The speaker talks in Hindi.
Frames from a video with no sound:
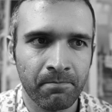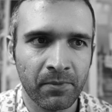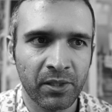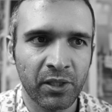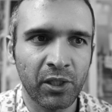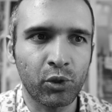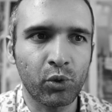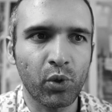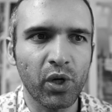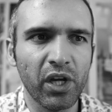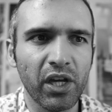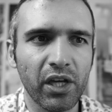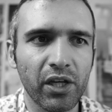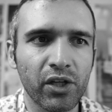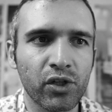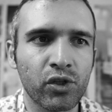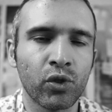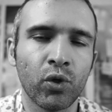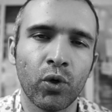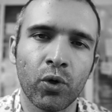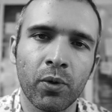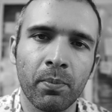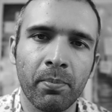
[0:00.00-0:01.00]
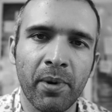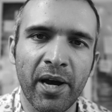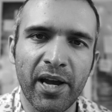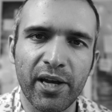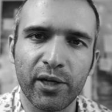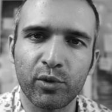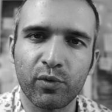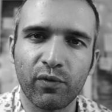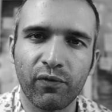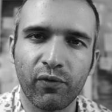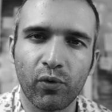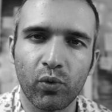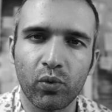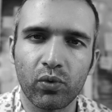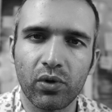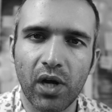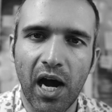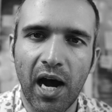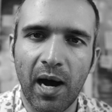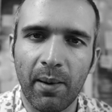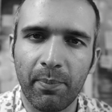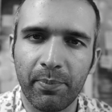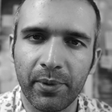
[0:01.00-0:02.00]
द ट्री इज़ नोन बाय इट्स फ्रूट
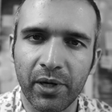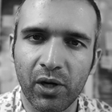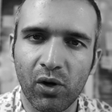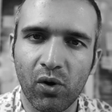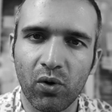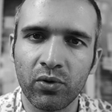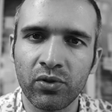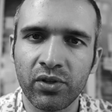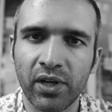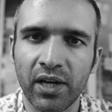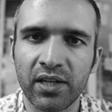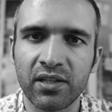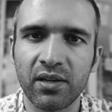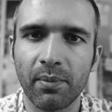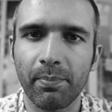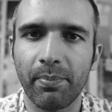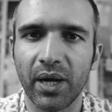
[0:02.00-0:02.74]
आपने कौन सा ऐसा